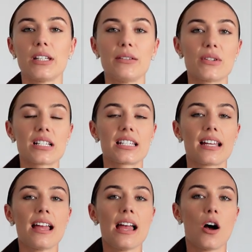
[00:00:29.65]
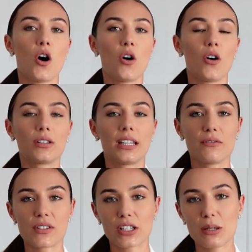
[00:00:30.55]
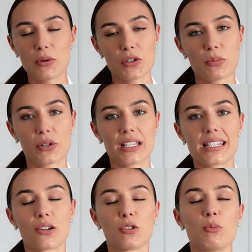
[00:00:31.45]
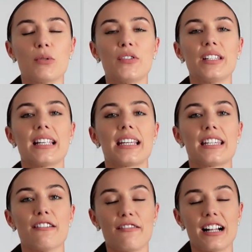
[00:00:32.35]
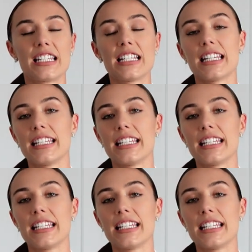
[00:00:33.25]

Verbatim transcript: I właśnie o ten wysoki poziom progesteronu powinnaś walczyć,